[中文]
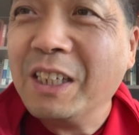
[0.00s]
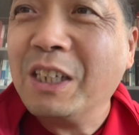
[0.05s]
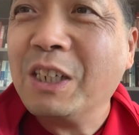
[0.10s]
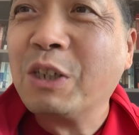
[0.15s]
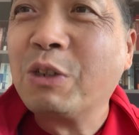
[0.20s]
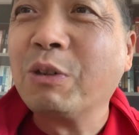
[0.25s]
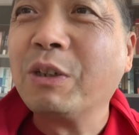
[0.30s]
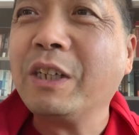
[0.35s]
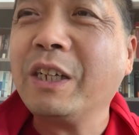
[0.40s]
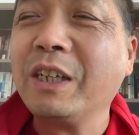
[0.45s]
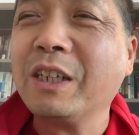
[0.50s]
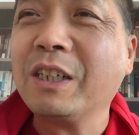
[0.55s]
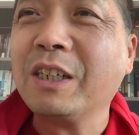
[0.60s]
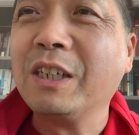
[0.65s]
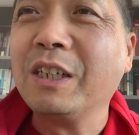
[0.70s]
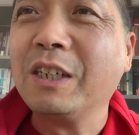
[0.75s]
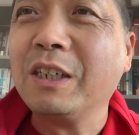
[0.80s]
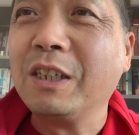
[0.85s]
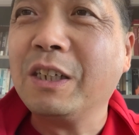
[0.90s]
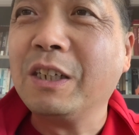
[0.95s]
说这
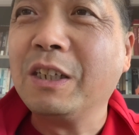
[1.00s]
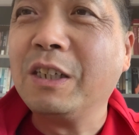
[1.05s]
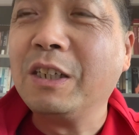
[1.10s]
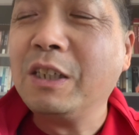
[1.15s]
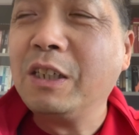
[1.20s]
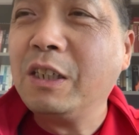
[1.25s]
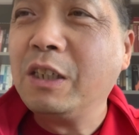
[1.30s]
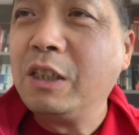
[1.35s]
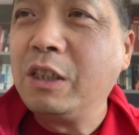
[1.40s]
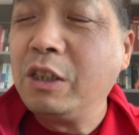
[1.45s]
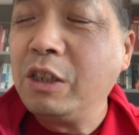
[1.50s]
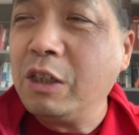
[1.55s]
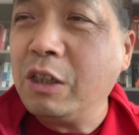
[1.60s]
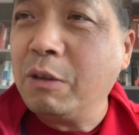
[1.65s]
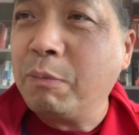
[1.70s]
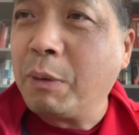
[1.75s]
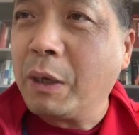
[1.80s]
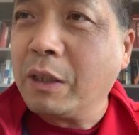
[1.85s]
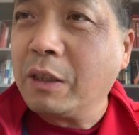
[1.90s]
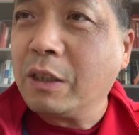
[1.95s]
个日
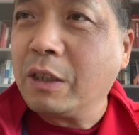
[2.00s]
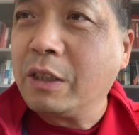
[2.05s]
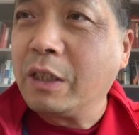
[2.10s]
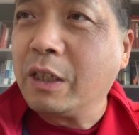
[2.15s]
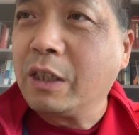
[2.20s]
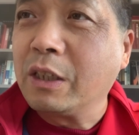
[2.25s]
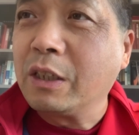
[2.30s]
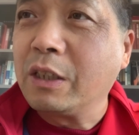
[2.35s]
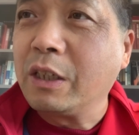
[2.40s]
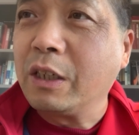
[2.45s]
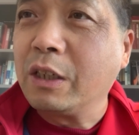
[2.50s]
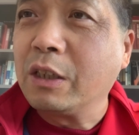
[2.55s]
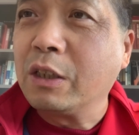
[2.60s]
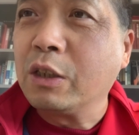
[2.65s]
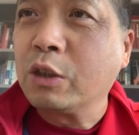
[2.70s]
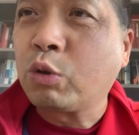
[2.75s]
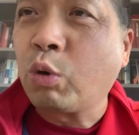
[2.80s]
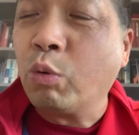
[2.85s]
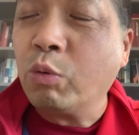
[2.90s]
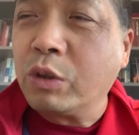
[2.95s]
本的这个这
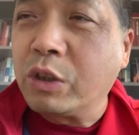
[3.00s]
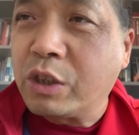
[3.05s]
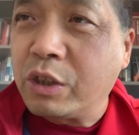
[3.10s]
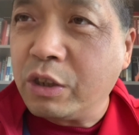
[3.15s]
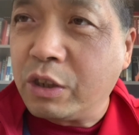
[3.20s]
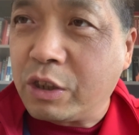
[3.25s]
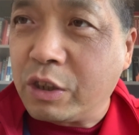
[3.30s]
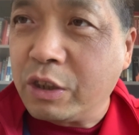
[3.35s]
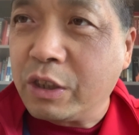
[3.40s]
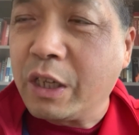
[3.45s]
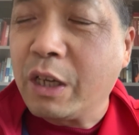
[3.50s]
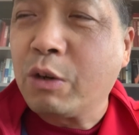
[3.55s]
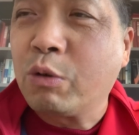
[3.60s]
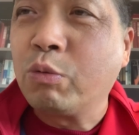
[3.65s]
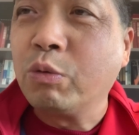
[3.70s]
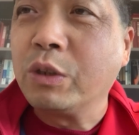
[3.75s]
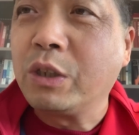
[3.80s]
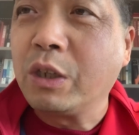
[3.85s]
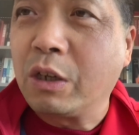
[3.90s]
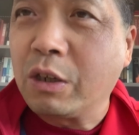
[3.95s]
个同事之间
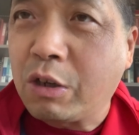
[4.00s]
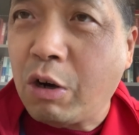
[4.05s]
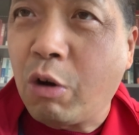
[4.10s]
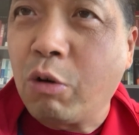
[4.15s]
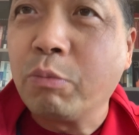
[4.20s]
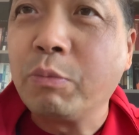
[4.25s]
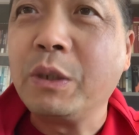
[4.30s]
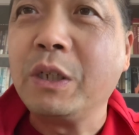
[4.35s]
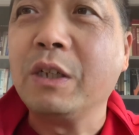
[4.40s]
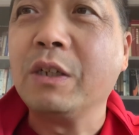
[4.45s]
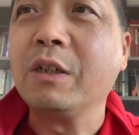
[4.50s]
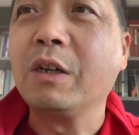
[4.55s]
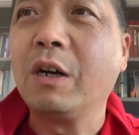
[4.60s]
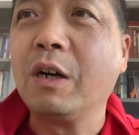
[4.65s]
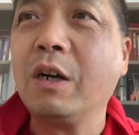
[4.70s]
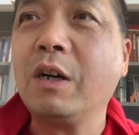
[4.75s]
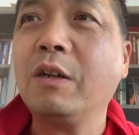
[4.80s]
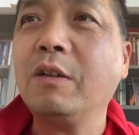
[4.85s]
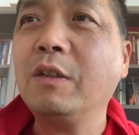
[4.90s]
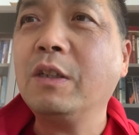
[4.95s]
互相告密
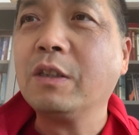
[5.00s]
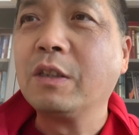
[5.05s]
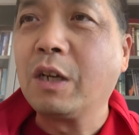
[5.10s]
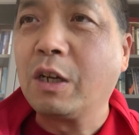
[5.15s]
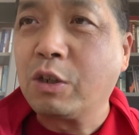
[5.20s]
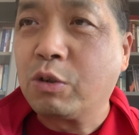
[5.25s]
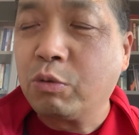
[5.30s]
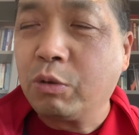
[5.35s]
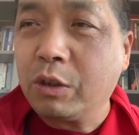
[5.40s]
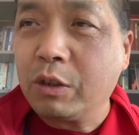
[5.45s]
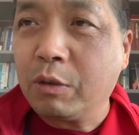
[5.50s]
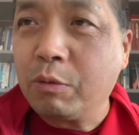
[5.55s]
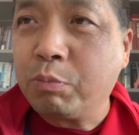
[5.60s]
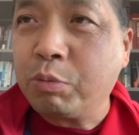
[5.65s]
啊，他说的。